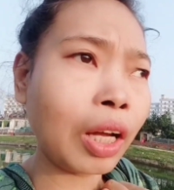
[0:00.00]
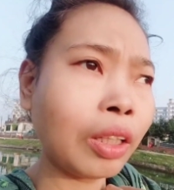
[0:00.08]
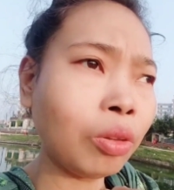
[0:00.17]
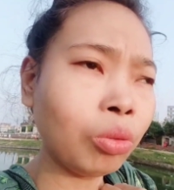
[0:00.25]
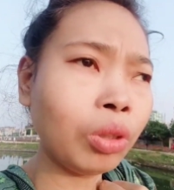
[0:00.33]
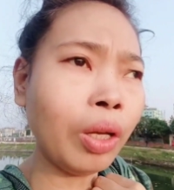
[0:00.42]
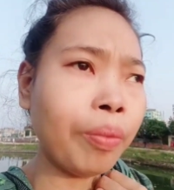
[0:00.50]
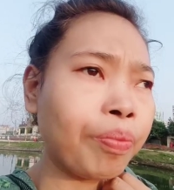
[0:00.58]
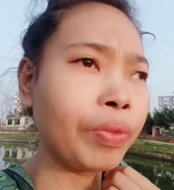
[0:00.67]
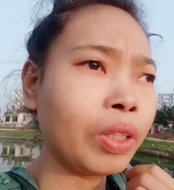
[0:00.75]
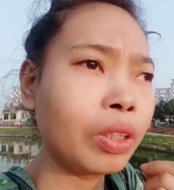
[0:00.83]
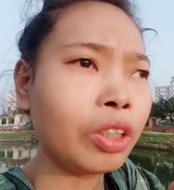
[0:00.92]
তারা
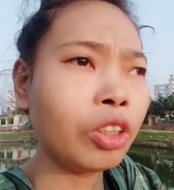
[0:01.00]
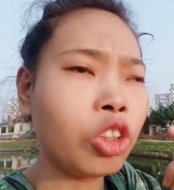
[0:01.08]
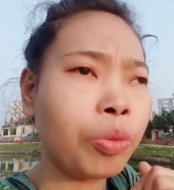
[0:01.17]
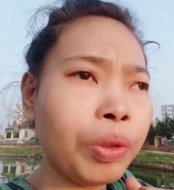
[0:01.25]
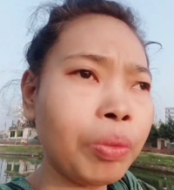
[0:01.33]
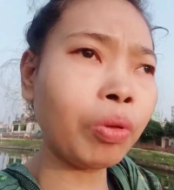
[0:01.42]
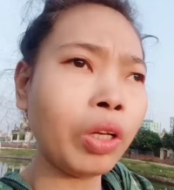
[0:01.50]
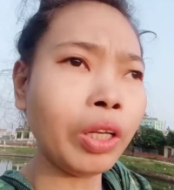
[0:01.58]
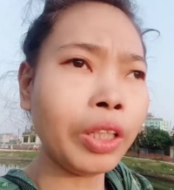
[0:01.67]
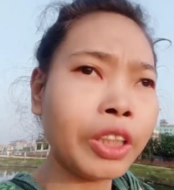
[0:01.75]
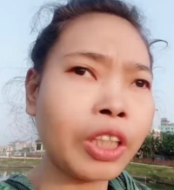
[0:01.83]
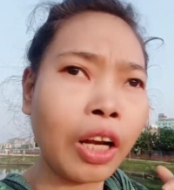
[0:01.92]
আমাদের থেকে ঠিকই দাম
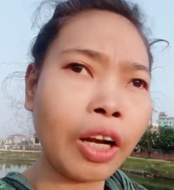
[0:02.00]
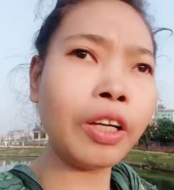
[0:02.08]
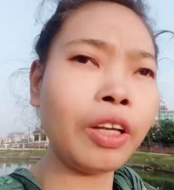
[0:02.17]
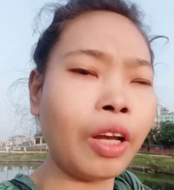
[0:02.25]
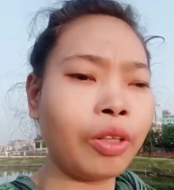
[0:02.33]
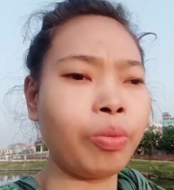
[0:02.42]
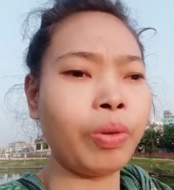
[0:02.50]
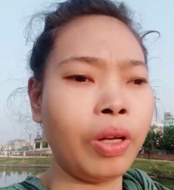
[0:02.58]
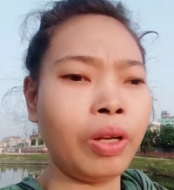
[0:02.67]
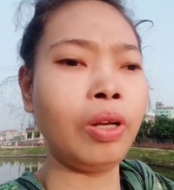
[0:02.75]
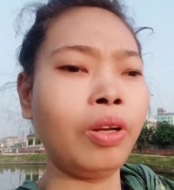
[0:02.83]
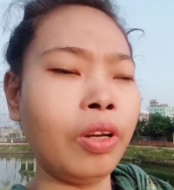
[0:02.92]
নিছে কিন্তু
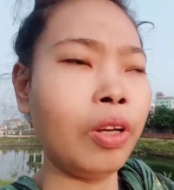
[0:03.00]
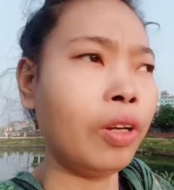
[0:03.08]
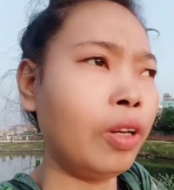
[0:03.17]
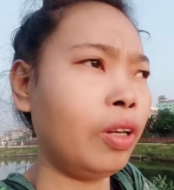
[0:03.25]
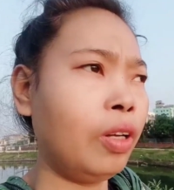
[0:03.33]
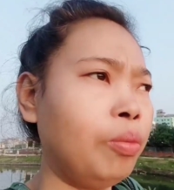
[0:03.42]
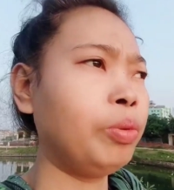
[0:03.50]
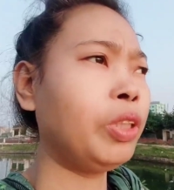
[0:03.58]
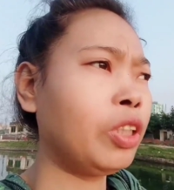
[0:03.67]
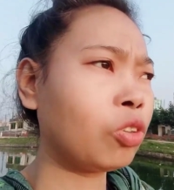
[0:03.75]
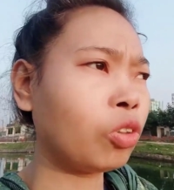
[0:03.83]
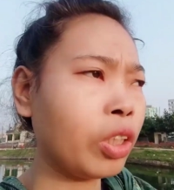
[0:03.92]

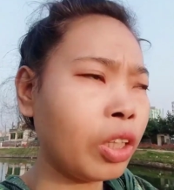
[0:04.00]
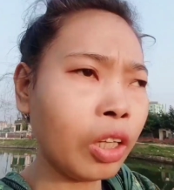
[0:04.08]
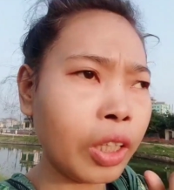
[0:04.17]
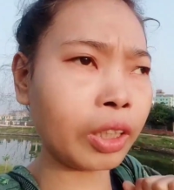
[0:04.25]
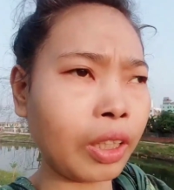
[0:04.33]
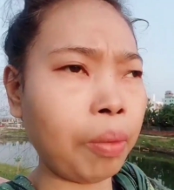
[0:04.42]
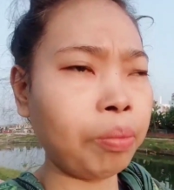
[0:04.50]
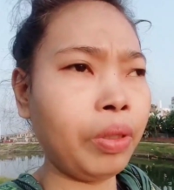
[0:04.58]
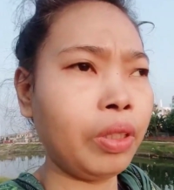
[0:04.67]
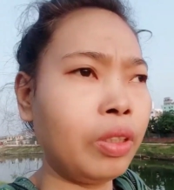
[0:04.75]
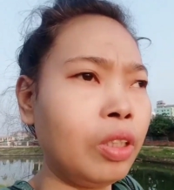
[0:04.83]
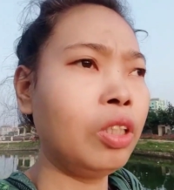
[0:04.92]
আমাদের ইয়া
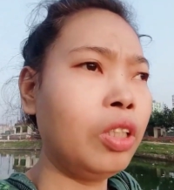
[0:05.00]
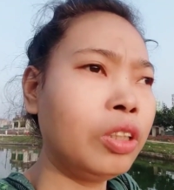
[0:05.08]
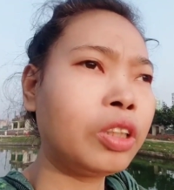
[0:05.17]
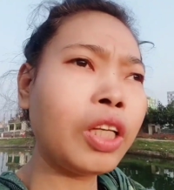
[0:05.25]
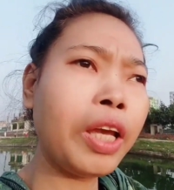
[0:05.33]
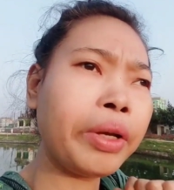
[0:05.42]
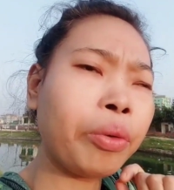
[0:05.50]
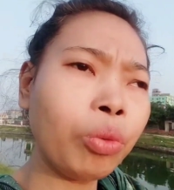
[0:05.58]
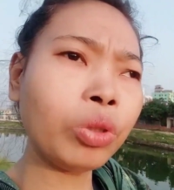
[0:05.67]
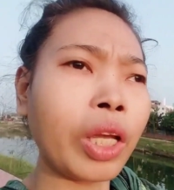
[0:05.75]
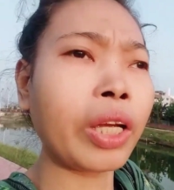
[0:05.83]
যতটুকু আমাদের